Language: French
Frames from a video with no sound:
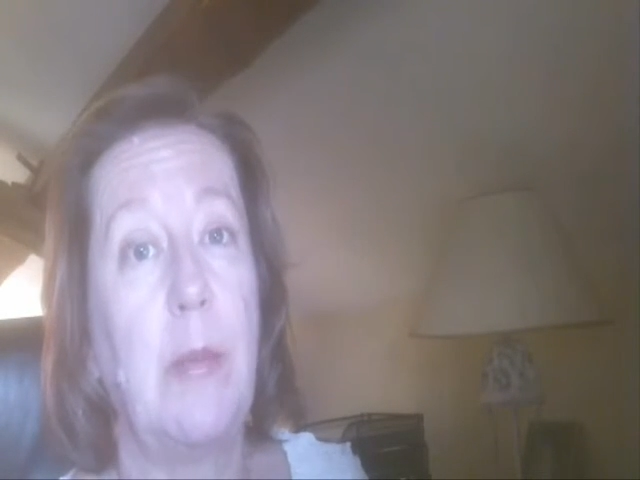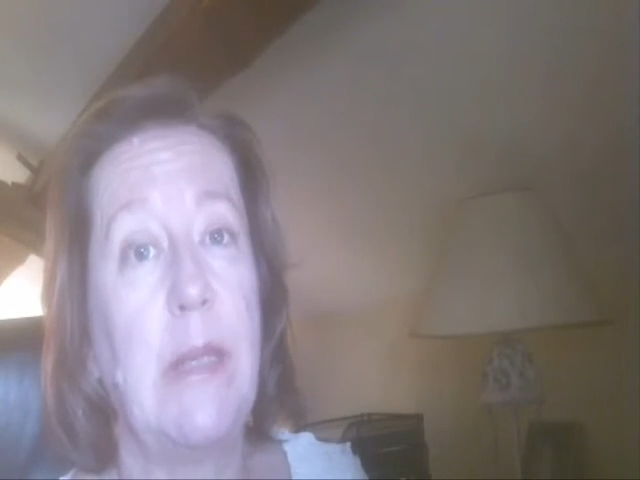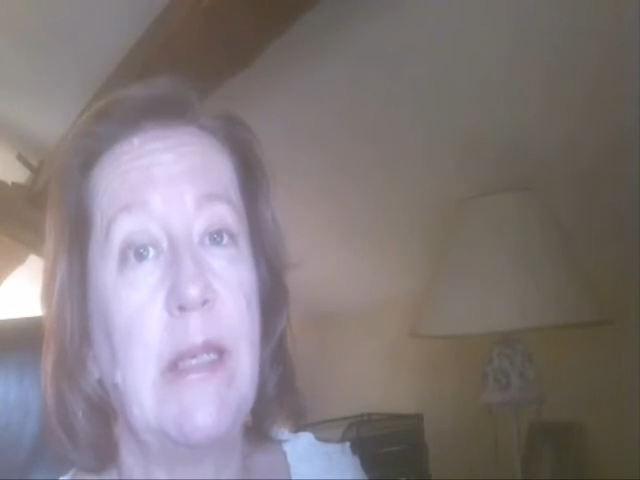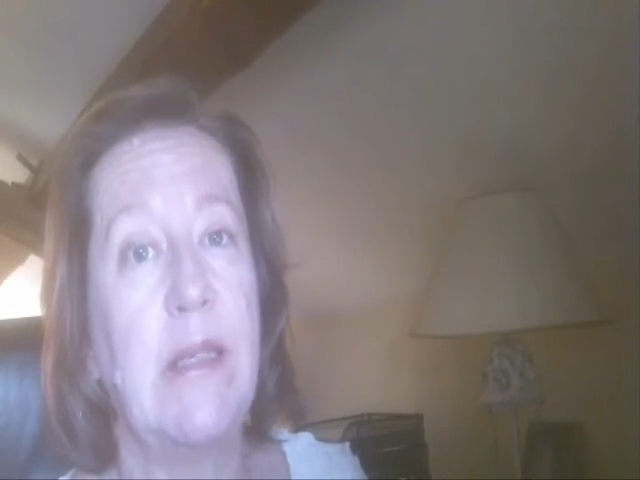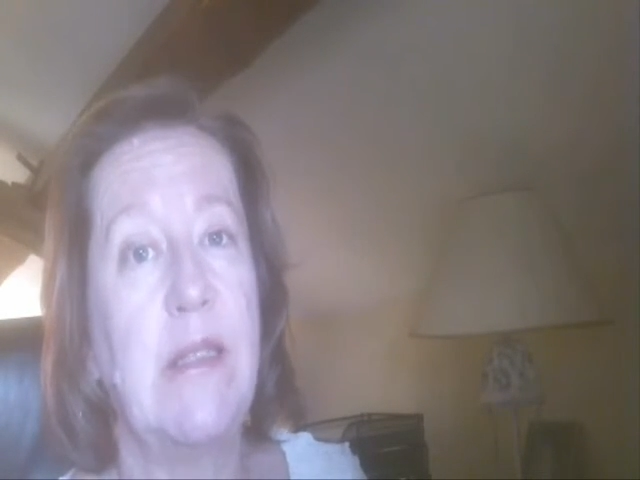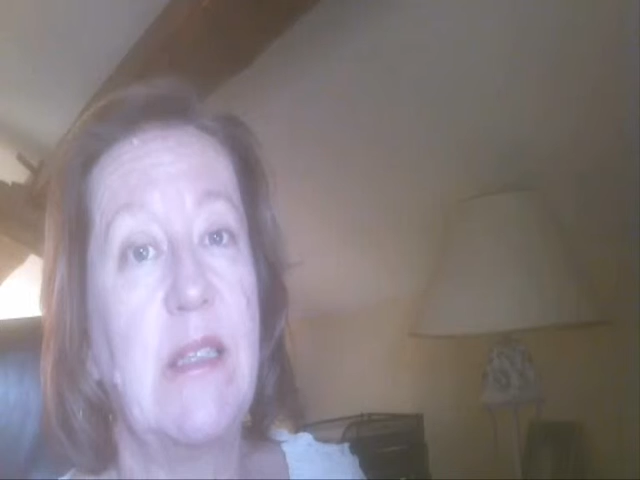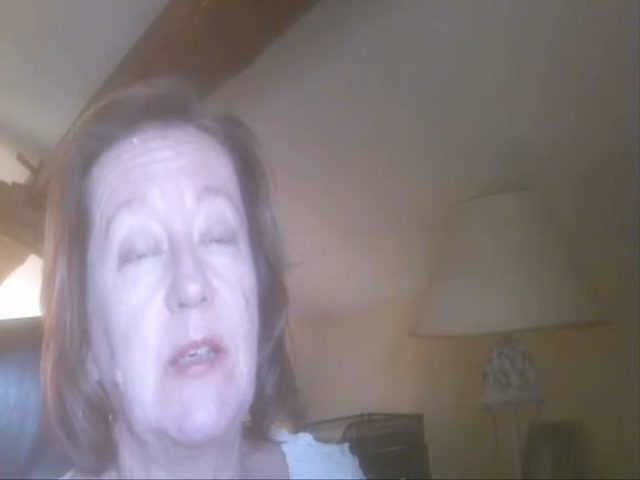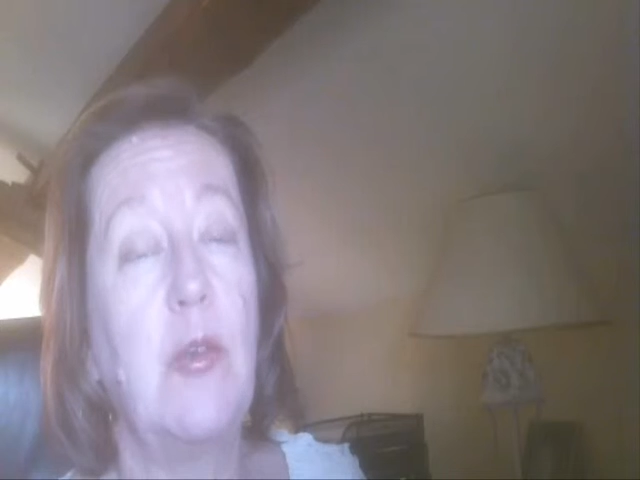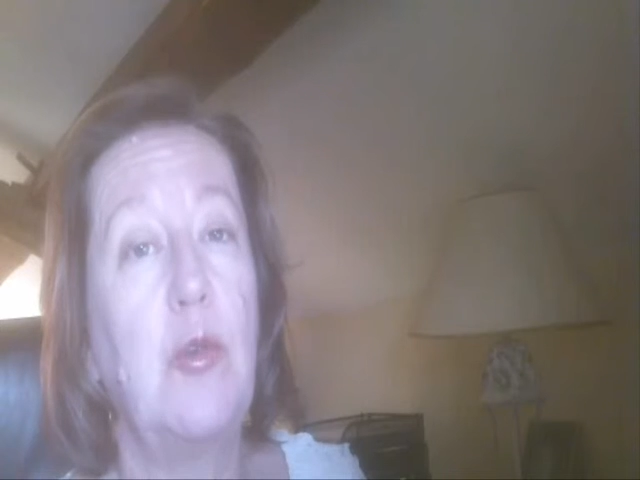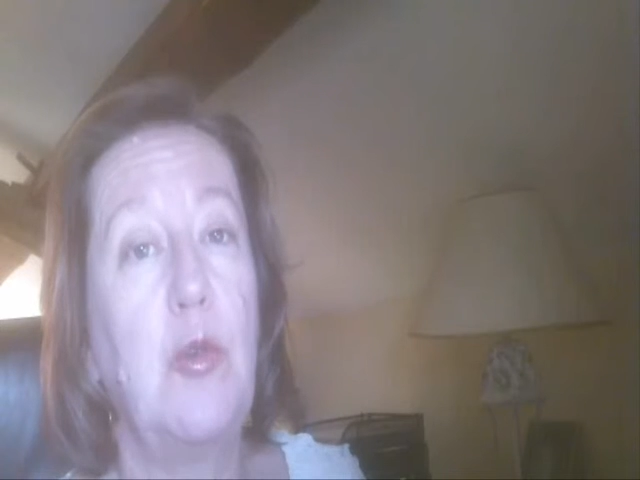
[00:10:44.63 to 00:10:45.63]
mais
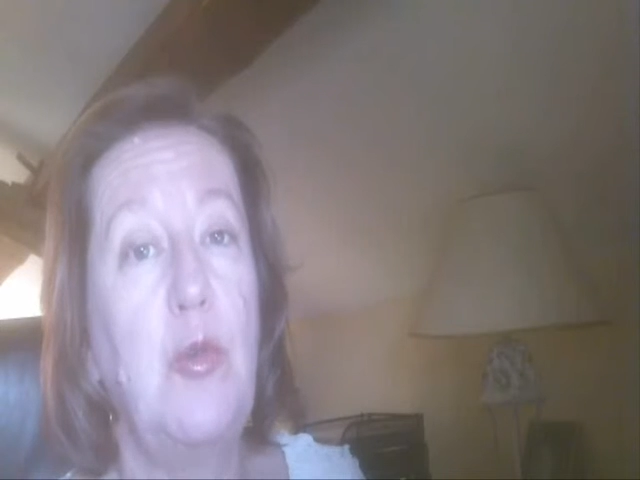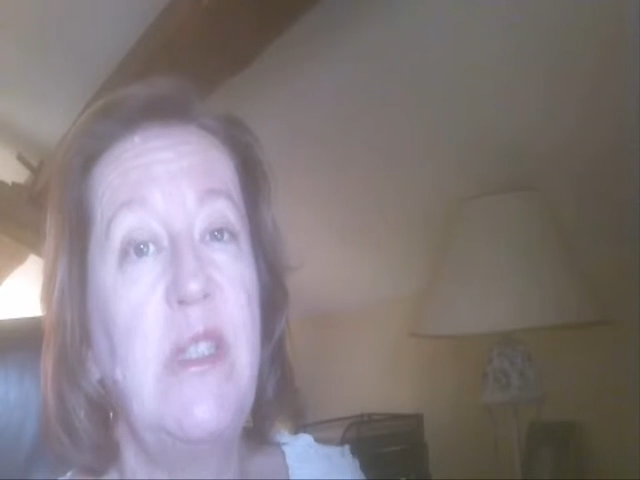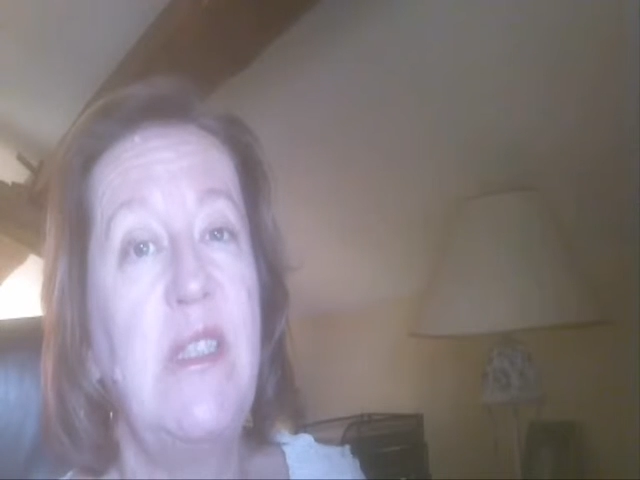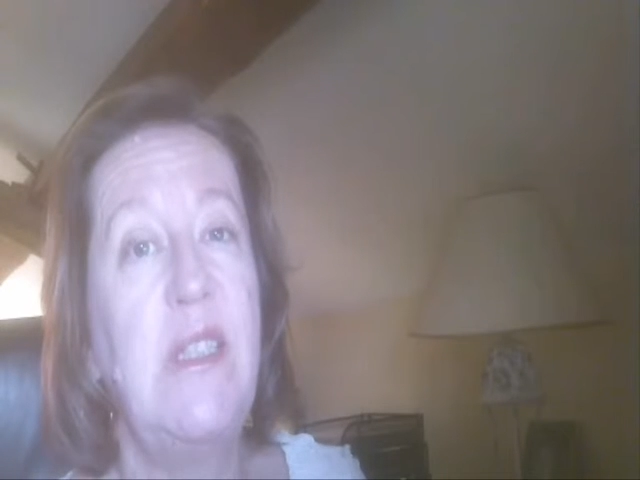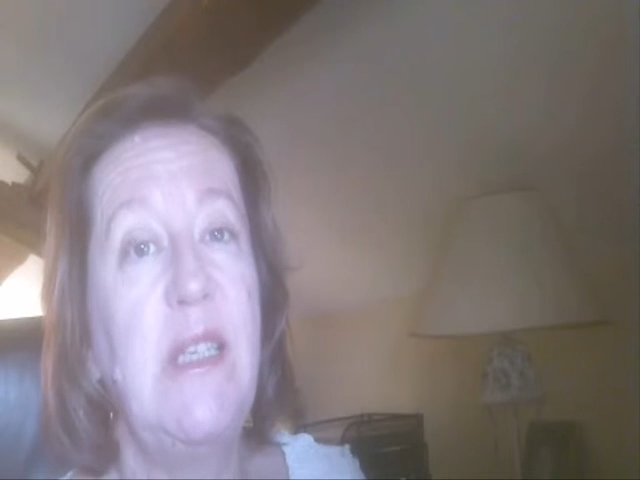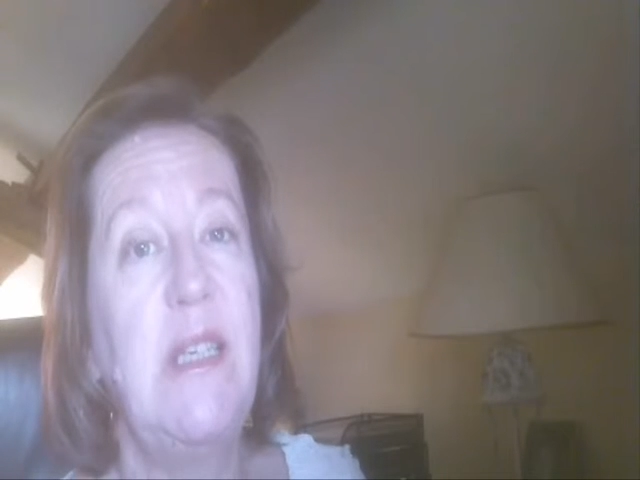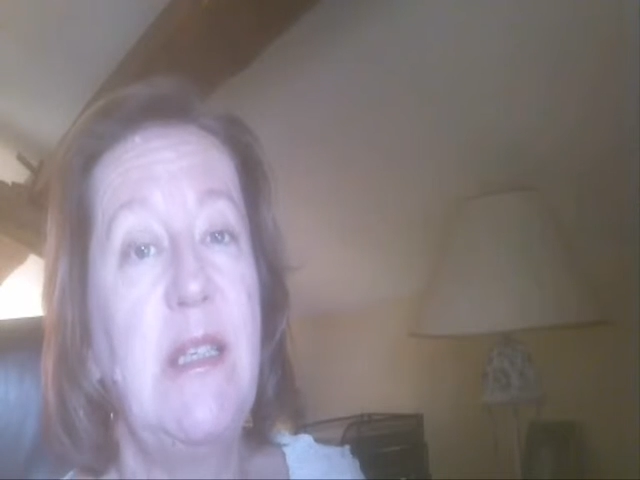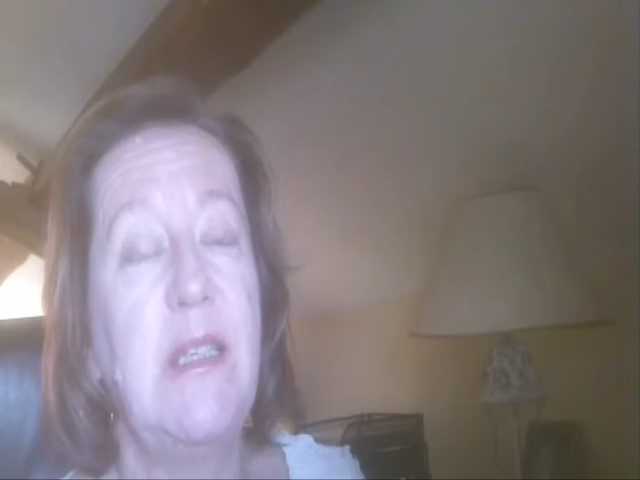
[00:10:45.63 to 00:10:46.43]
c'est cuisiner